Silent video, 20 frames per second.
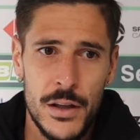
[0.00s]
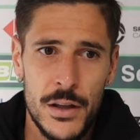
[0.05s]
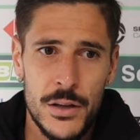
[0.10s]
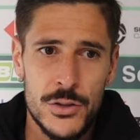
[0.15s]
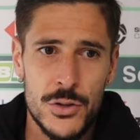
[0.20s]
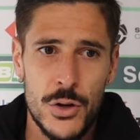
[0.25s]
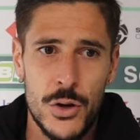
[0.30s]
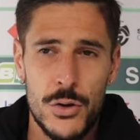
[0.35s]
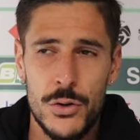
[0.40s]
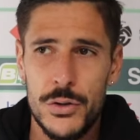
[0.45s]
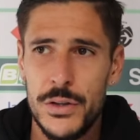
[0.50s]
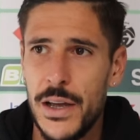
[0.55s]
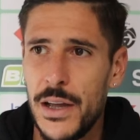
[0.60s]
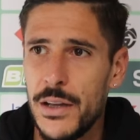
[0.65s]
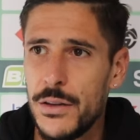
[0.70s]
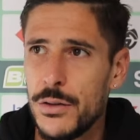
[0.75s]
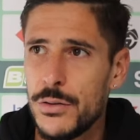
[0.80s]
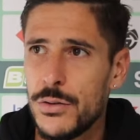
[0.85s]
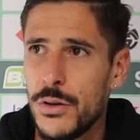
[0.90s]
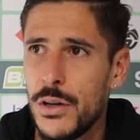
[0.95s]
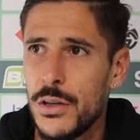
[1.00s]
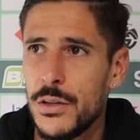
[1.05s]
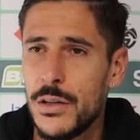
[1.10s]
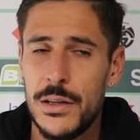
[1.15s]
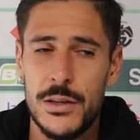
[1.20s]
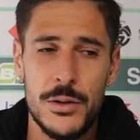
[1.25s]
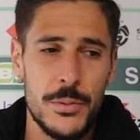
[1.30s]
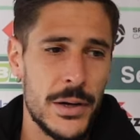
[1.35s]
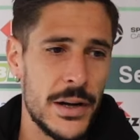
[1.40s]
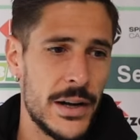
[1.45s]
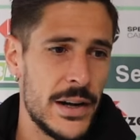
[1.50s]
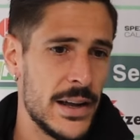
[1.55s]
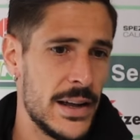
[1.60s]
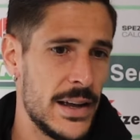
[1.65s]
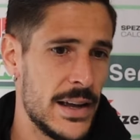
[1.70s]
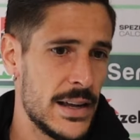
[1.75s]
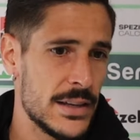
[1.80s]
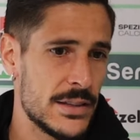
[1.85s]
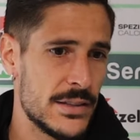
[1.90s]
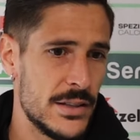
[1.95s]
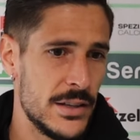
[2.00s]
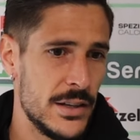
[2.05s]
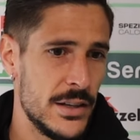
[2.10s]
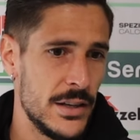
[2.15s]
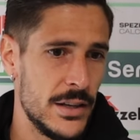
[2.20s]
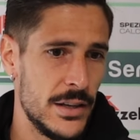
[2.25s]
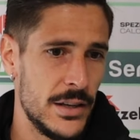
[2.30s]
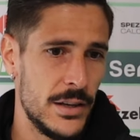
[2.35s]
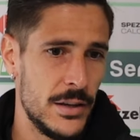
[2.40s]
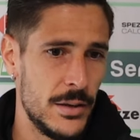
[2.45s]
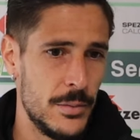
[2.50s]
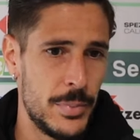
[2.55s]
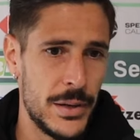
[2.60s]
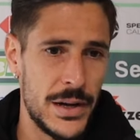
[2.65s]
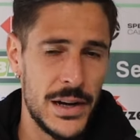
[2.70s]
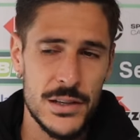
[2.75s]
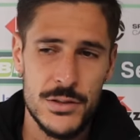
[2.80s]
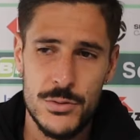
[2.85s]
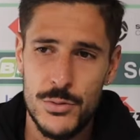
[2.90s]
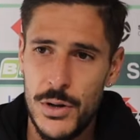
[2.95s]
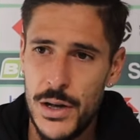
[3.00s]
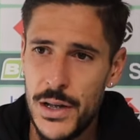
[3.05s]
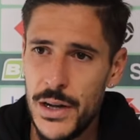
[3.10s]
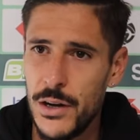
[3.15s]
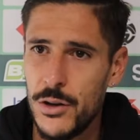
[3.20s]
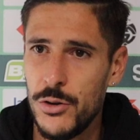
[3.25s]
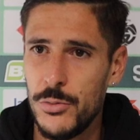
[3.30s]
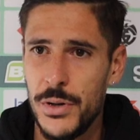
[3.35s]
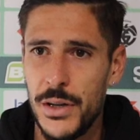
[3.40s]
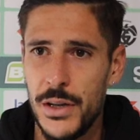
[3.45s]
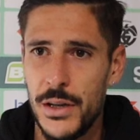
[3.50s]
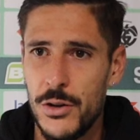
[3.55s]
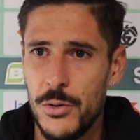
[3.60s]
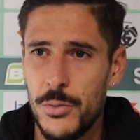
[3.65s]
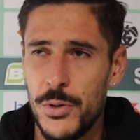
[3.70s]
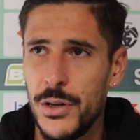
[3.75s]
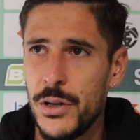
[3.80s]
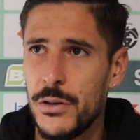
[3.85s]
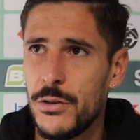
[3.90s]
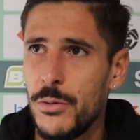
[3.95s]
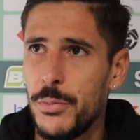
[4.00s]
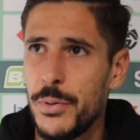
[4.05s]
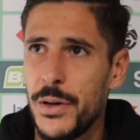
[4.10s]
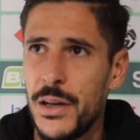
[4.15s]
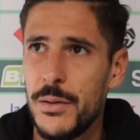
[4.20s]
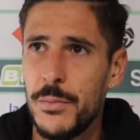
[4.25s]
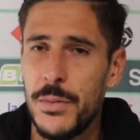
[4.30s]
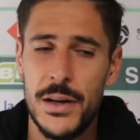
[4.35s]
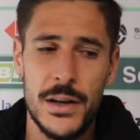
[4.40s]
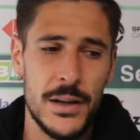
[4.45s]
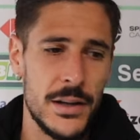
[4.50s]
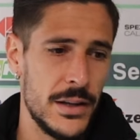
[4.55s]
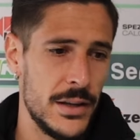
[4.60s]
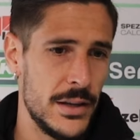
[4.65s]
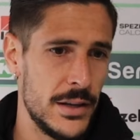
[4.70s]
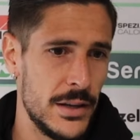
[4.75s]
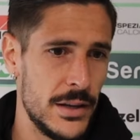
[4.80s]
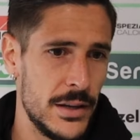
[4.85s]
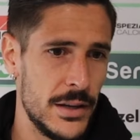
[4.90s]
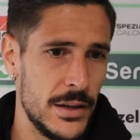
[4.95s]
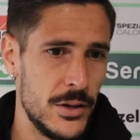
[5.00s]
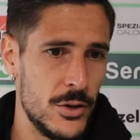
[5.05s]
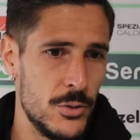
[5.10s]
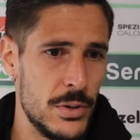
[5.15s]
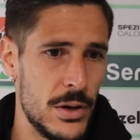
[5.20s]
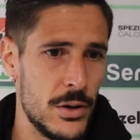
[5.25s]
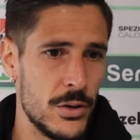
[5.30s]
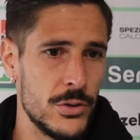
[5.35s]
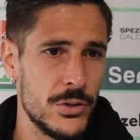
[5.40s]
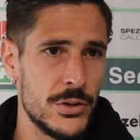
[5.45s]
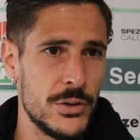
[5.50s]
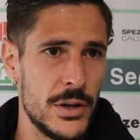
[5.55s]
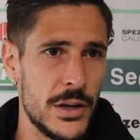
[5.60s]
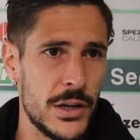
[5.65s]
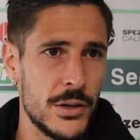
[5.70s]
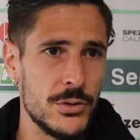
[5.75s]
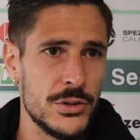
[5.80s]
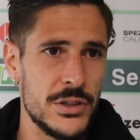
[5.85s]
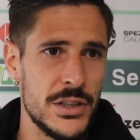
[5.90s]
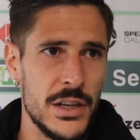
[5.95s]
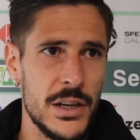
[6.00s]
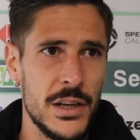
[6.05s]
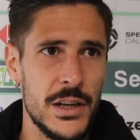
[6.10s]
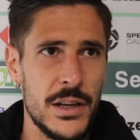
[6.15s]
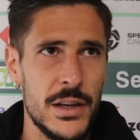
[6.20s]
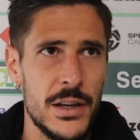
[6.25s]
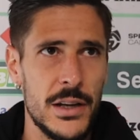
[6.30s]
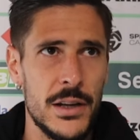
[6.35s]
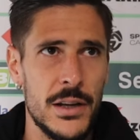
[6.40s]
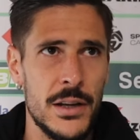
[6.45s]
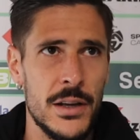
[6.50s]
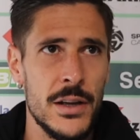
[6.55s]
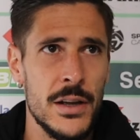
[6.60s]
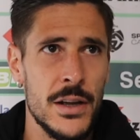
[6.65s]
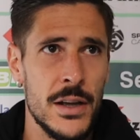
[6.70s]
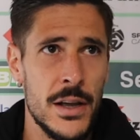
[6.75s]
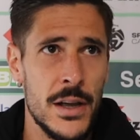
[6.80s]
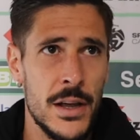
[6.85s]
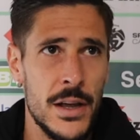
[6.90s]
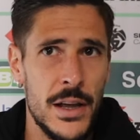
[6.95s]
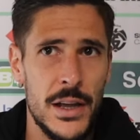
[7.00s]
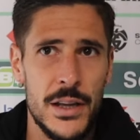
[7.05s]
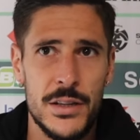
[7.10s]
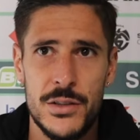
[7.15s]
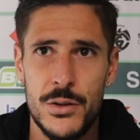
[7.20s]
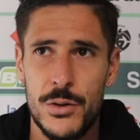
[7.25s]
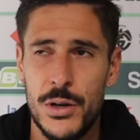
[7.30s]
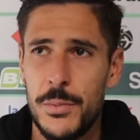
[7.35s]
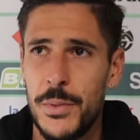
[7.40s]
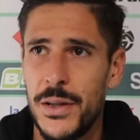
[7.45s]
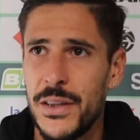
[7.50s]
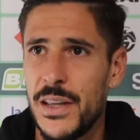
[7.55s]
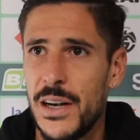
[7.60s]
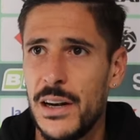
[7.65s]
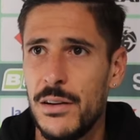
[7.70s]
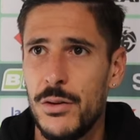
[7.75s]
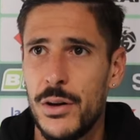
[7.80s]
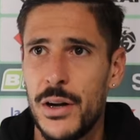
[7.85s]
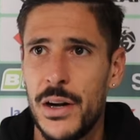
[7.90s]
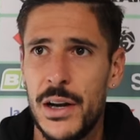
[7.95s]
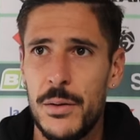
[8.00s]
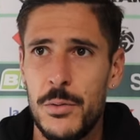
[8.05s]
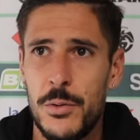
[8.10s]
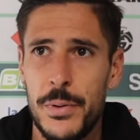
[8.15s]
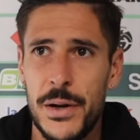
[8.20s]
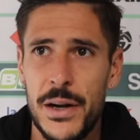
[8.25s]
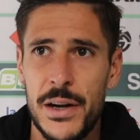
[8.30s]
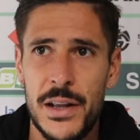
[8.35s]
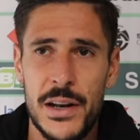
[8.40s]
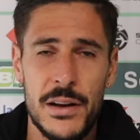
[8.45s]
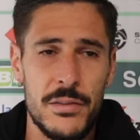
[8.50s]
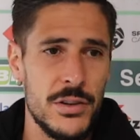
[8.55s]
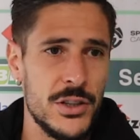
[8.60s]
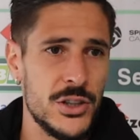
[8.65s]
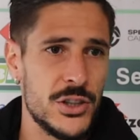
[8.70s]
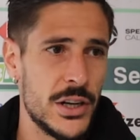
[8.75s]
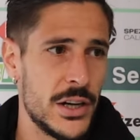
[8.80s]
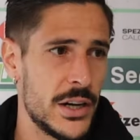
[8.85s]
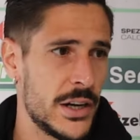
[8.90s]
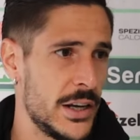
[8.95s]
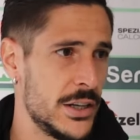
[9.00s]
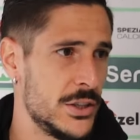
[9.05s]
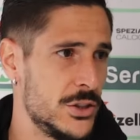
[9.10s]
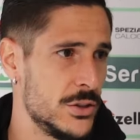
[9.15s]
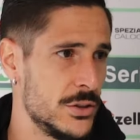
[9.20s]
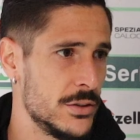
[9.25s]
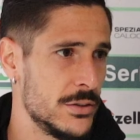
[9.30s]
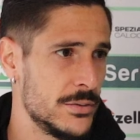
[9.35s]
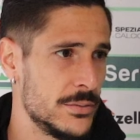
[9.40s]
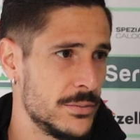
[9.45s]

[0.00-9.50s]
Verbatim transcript: sono contento, sono contento per i ragazzi, per la squadra come, come ho detto prima e dobbiamo continuare così e, e sicuramente lavoreremo per andare a vincere il Reggio.